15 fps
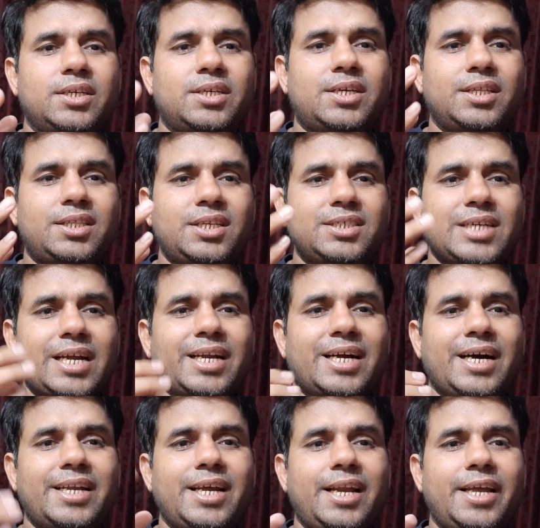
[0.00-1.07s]
कितनी
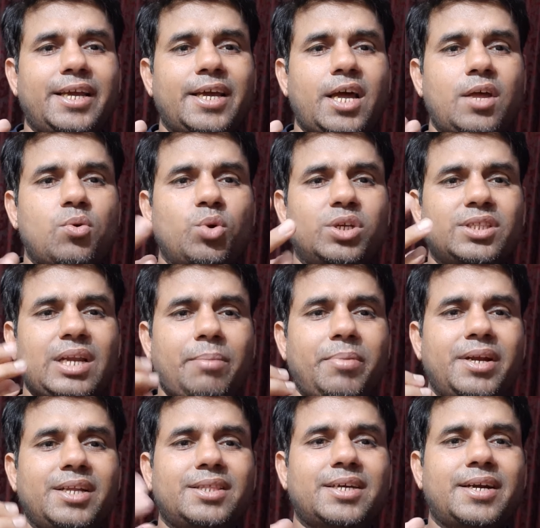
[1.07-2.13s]
जानकारियाँ लेके आए हूँ कितना
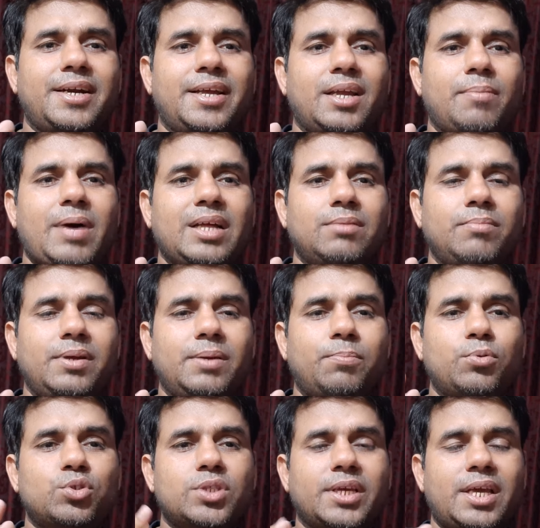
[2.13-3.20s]
मेहनत करने के बाद में
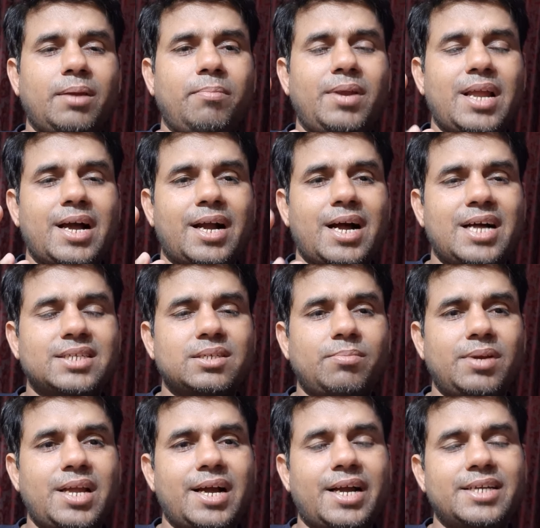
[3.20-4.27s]
पुस्तकें मिला कहाँ से
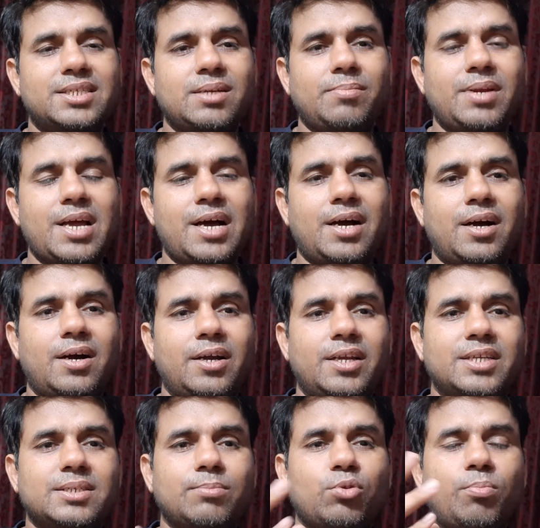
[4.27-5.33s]
मिला कैसे मिला
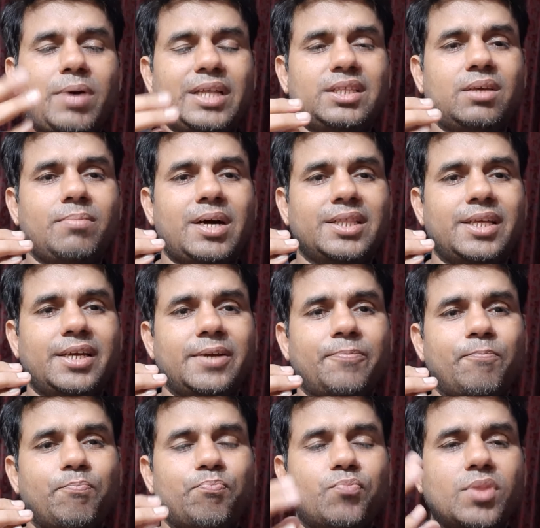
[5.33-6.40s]
ये सब तो बात की बात है
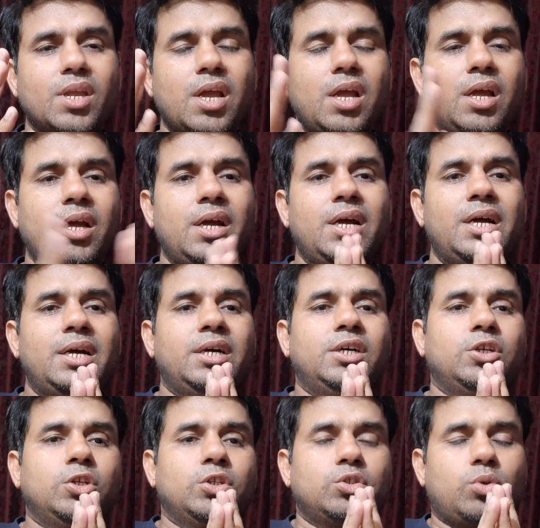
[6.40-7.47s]

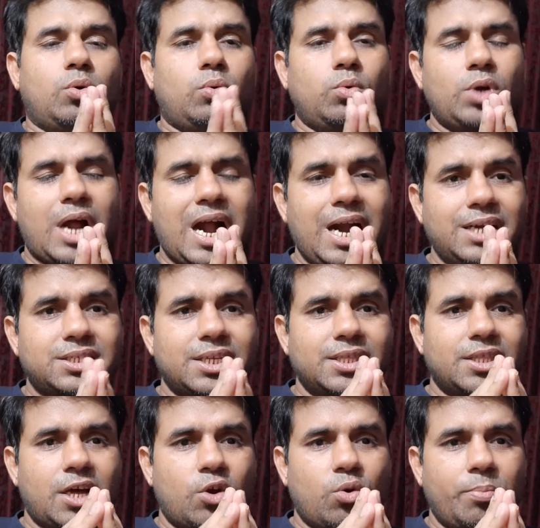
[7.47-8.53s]
तो उन आठ
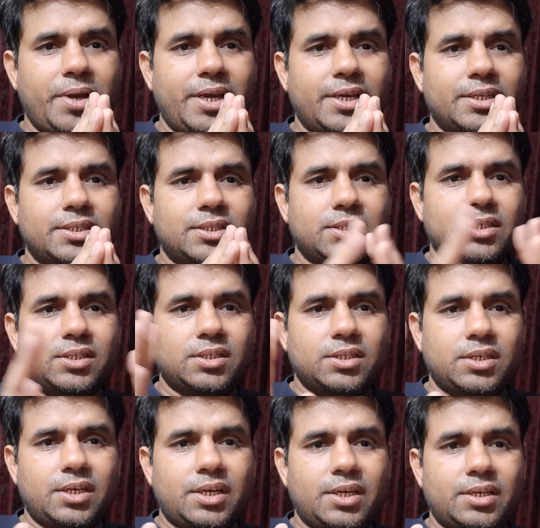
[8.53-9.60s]
संतानों में
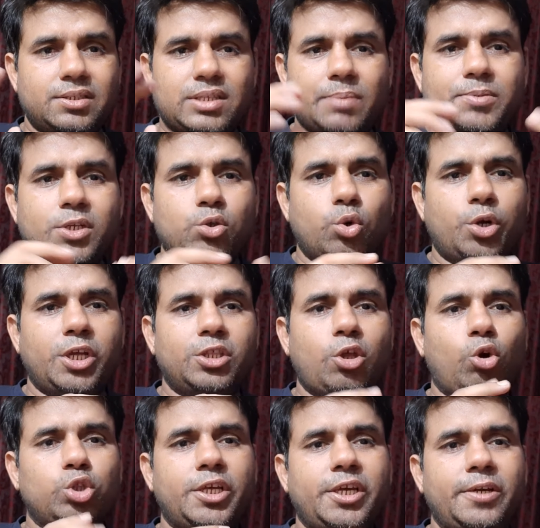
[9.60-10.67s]
सबसे छोटे
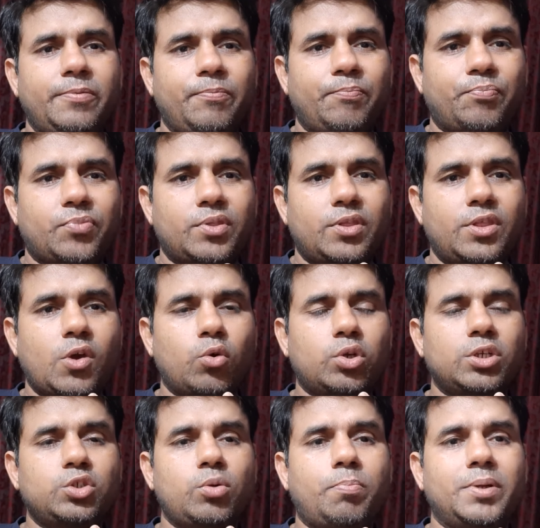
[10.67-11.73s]
देव थे देव
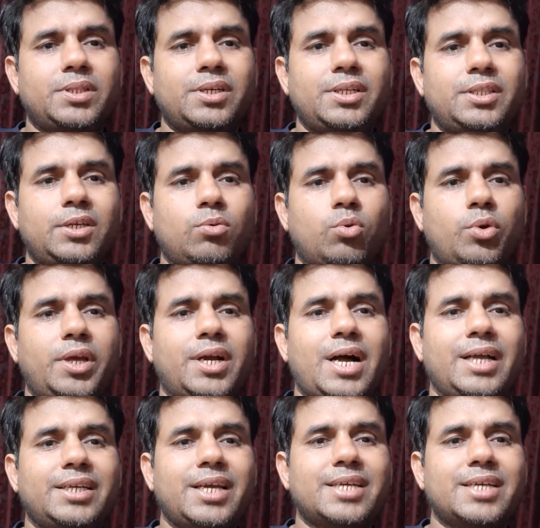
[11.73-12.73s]
की जो पत्नी थी उन्होंने कहा कि